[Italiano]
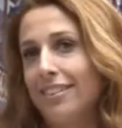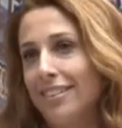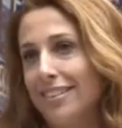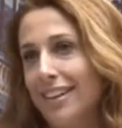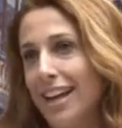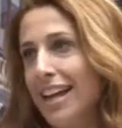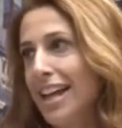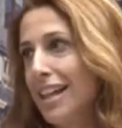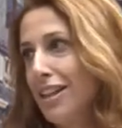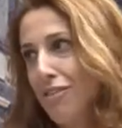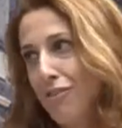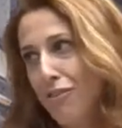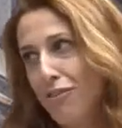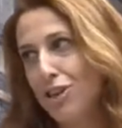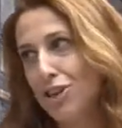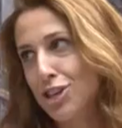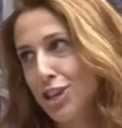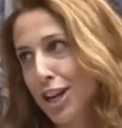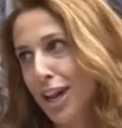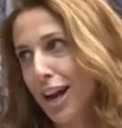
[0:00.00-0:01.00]
è
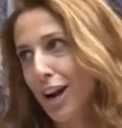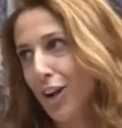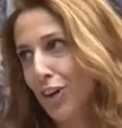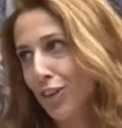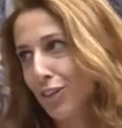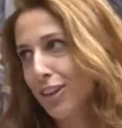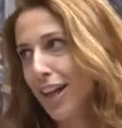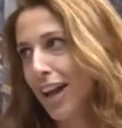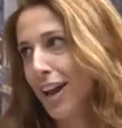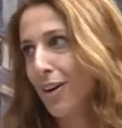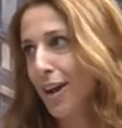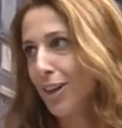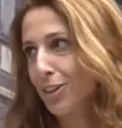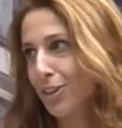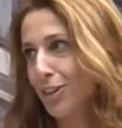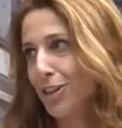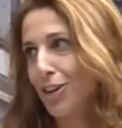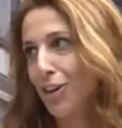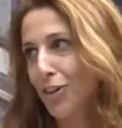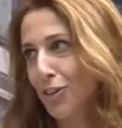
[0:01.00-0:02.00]
difficile raccontare una
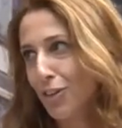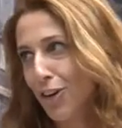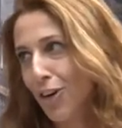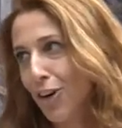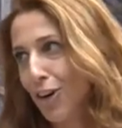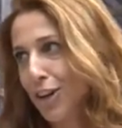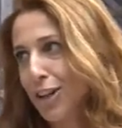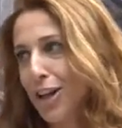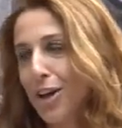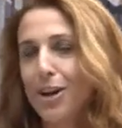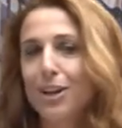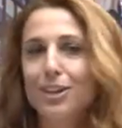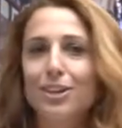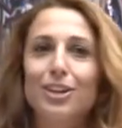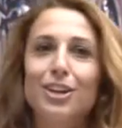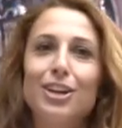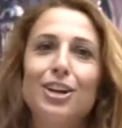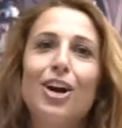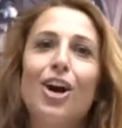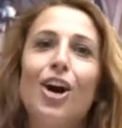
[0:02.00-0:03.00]
Torino florida, una
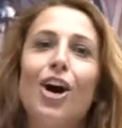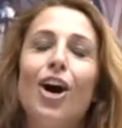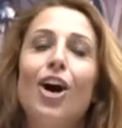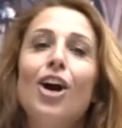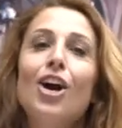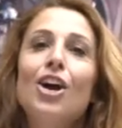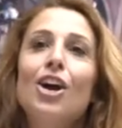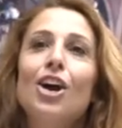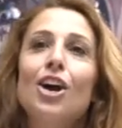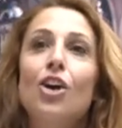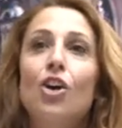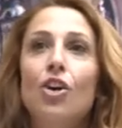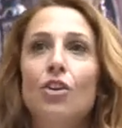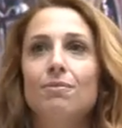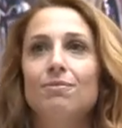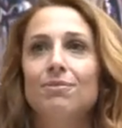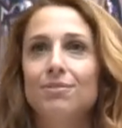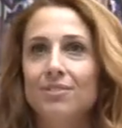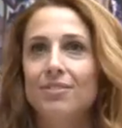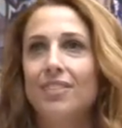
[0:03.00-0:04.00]
Torino
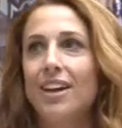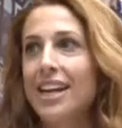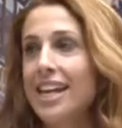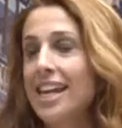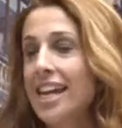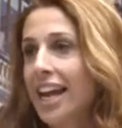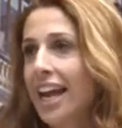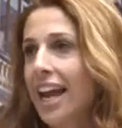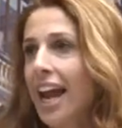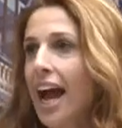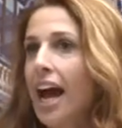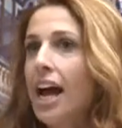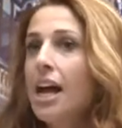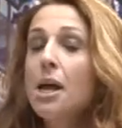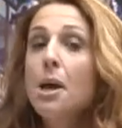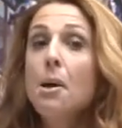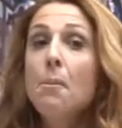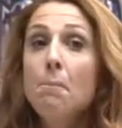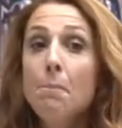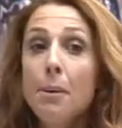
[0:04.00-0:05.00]
mh, mm, ricca,
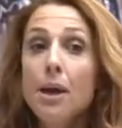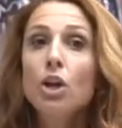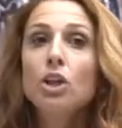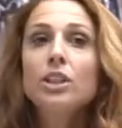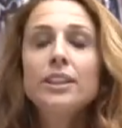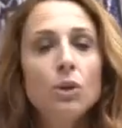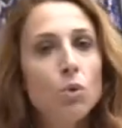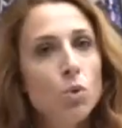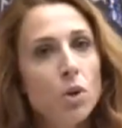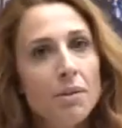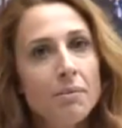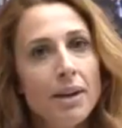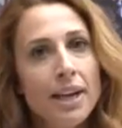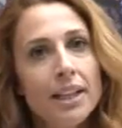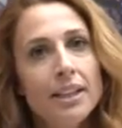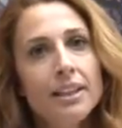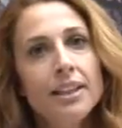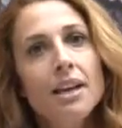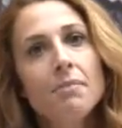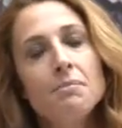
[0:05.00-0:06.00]
però
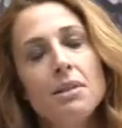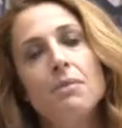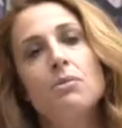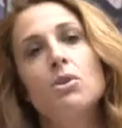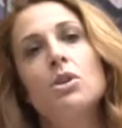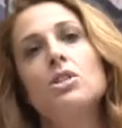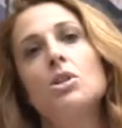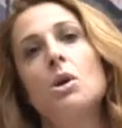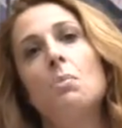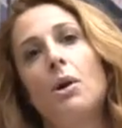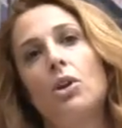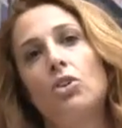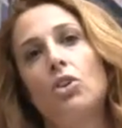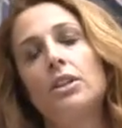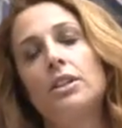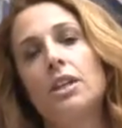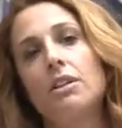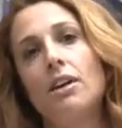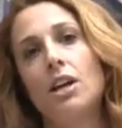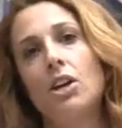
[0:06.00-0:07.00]
sicuramente abbiamo riscoperto
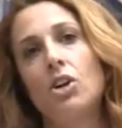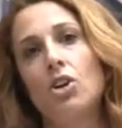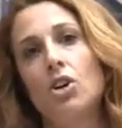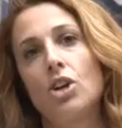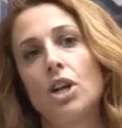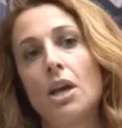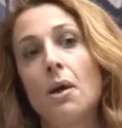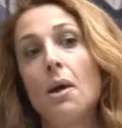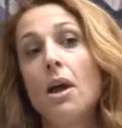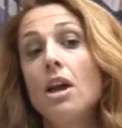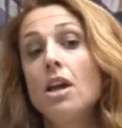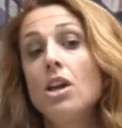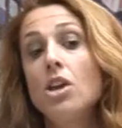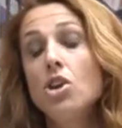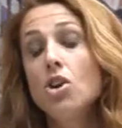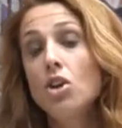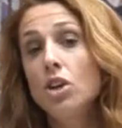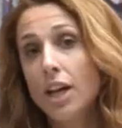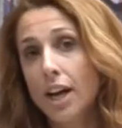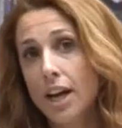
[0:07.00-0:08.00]
altri valori.
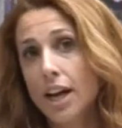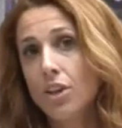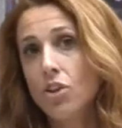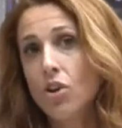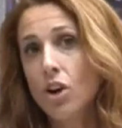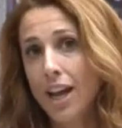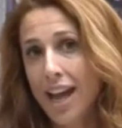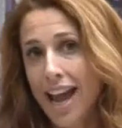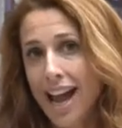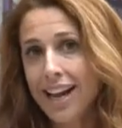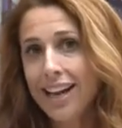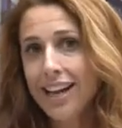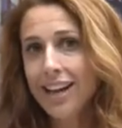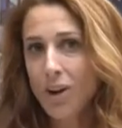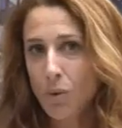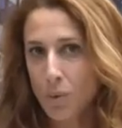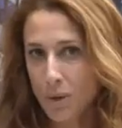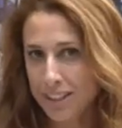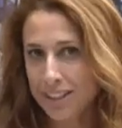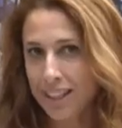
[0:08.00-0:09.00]
Io credo che
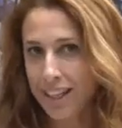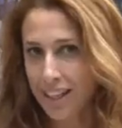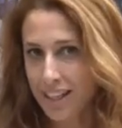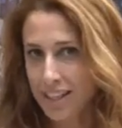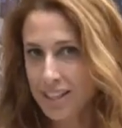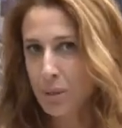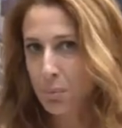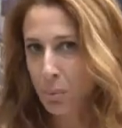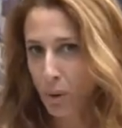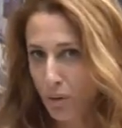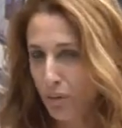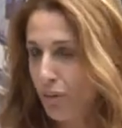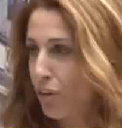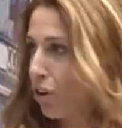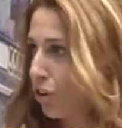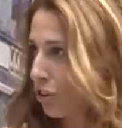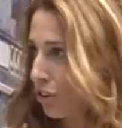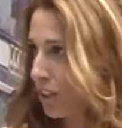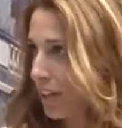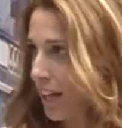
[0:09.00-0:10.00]
anche questa crisi
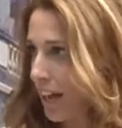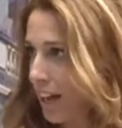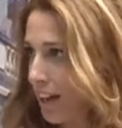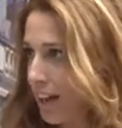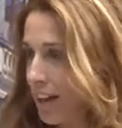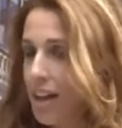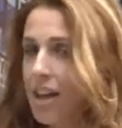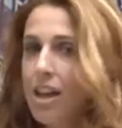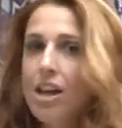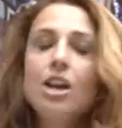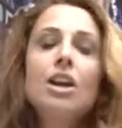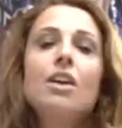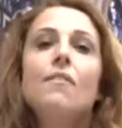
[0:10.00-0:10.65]
profonda